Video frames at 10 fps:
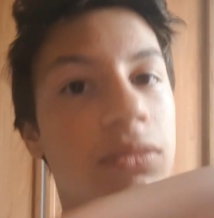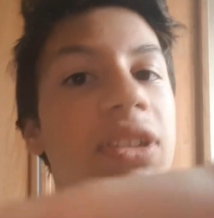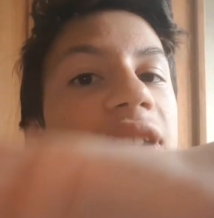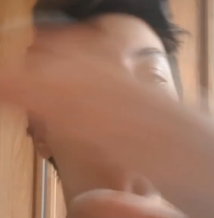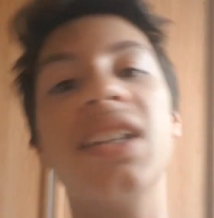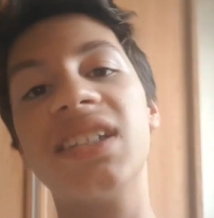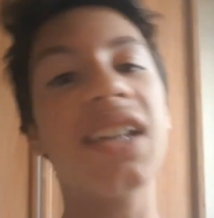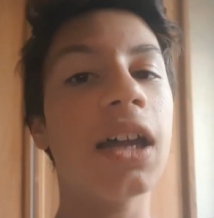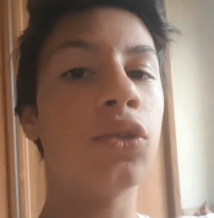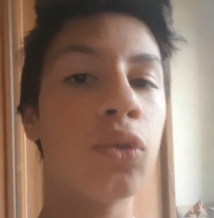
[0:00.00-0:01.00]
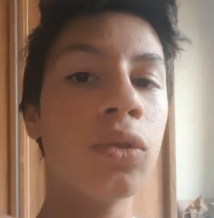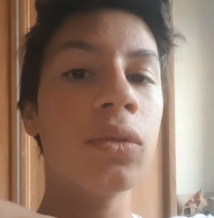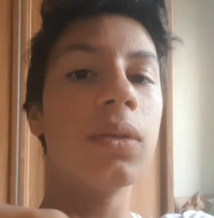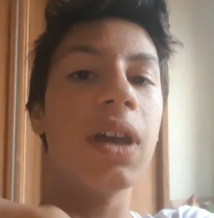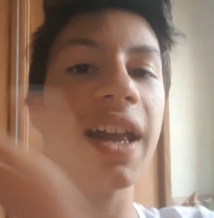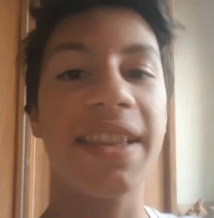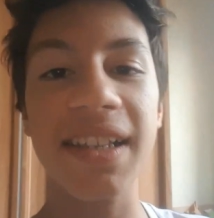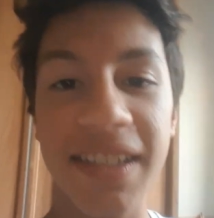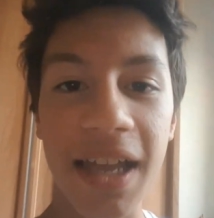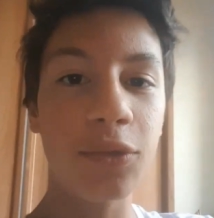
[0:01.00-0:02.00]
des ados et
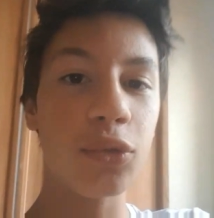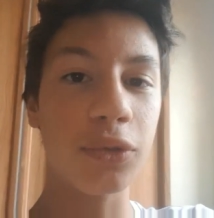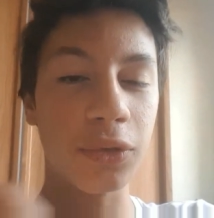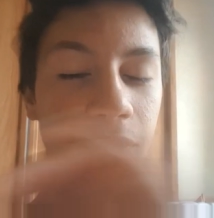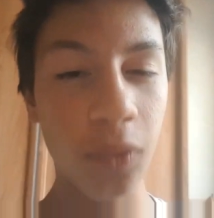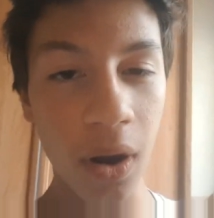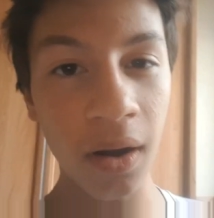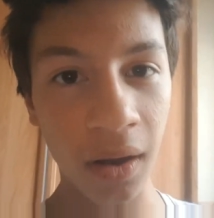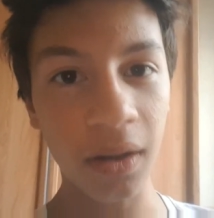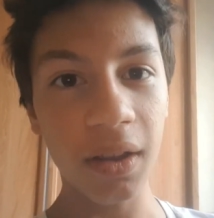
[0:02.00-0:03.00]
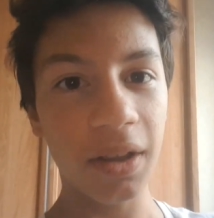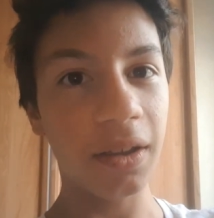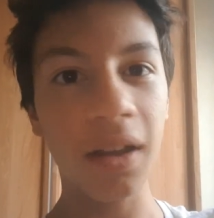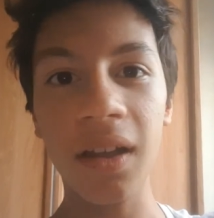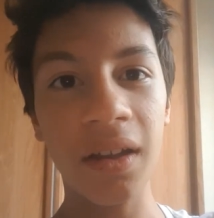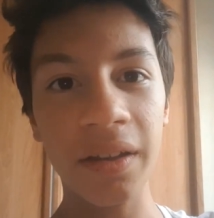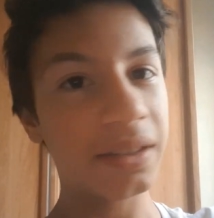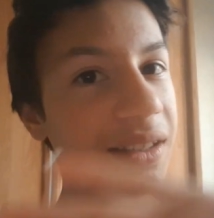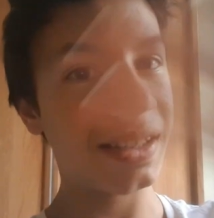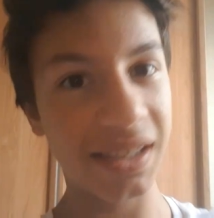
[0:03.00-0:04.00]
des adultes. Voilà, euh,
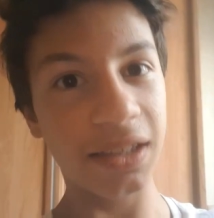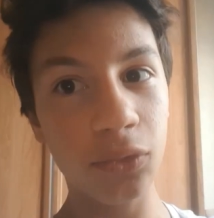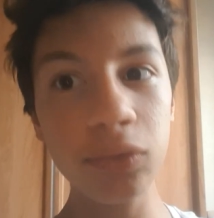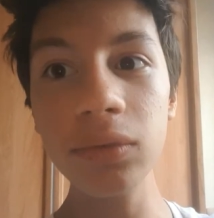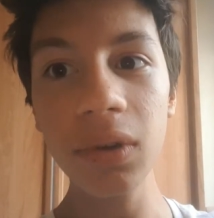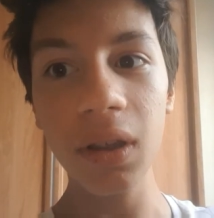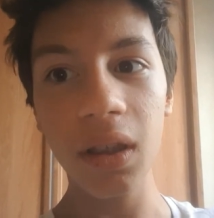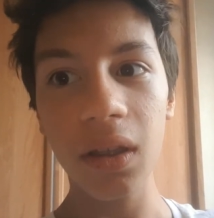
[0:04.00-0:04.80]
c'est tout.